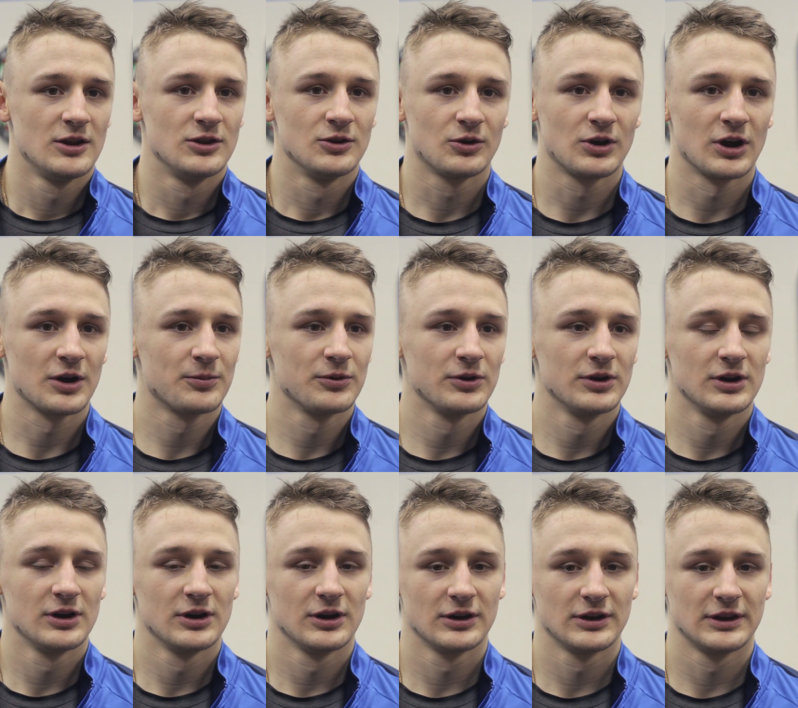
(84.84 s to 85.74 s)
Ну, как
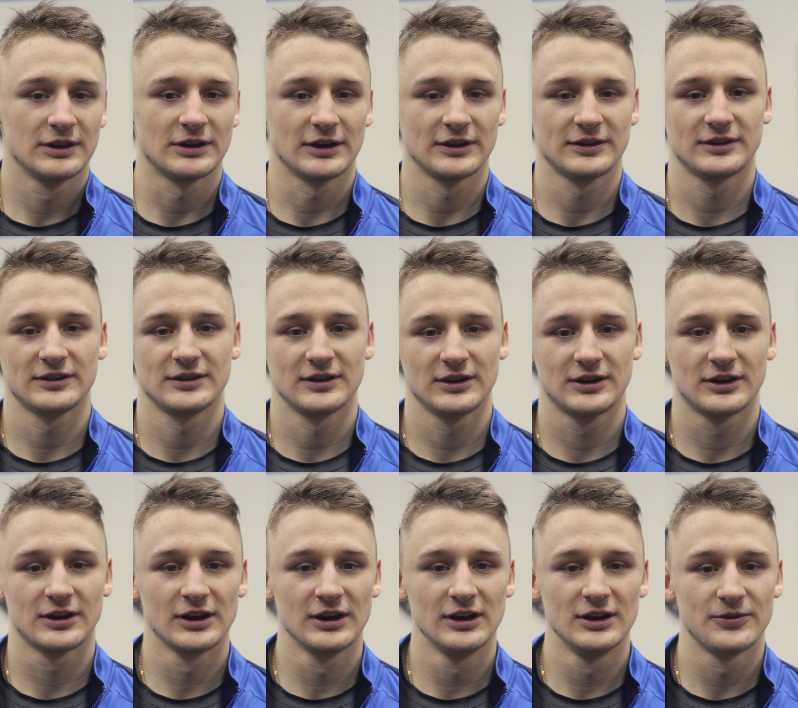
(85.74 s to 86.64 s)
бы, так сказать,
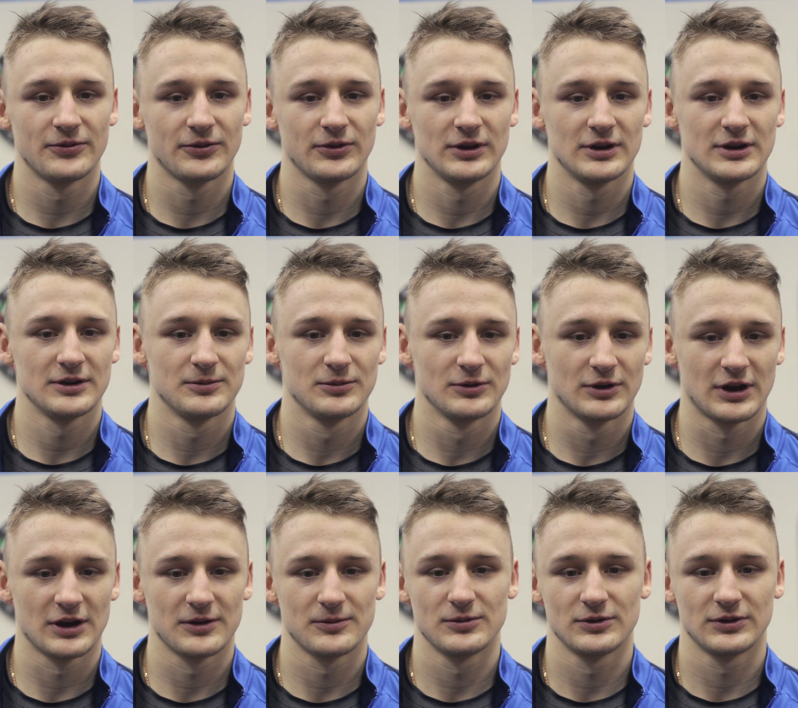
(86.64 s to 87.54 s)
крыльев я бы,
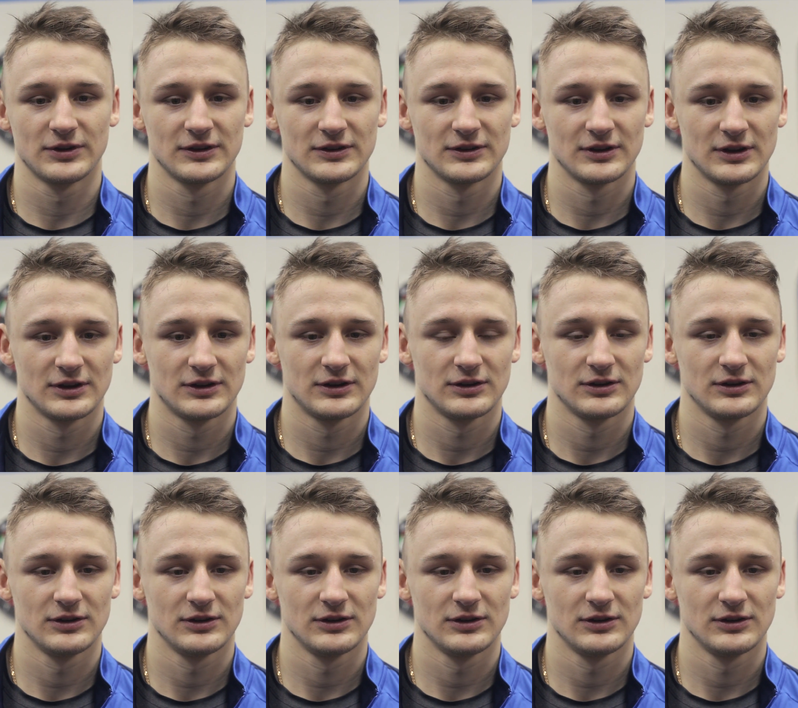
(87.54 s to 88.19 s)
как бы сказать,